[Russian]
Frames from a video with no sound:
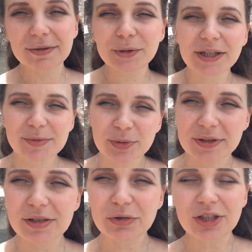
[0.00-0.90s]
у нас
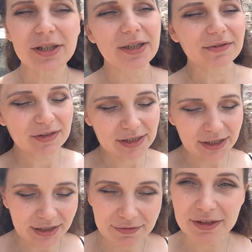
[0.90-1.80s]
было служение в
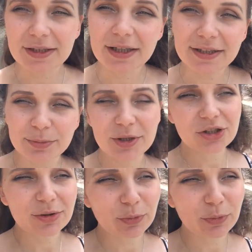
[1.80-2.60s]
церкви, и, как обычно,